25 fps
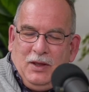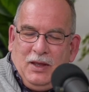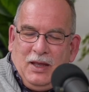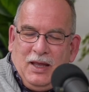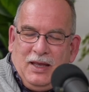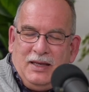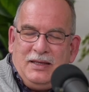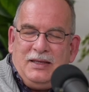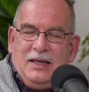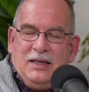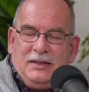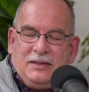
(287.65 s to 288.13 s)

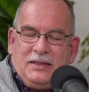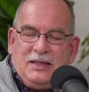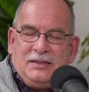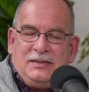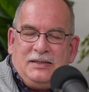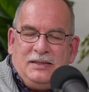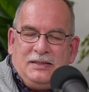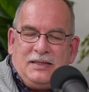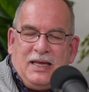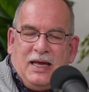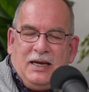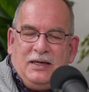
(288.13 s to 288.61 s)
Äh,
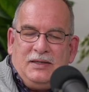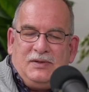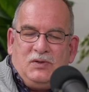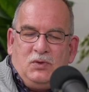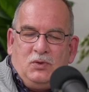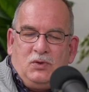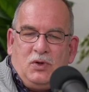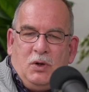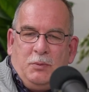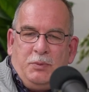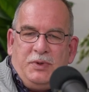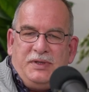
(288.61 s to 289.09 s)
das ist eigentlich
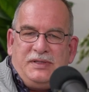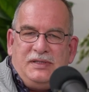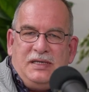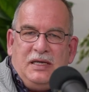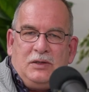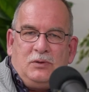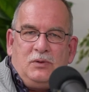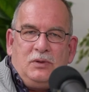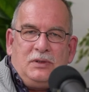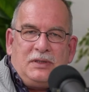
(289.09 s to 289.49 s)
zu kompliziert.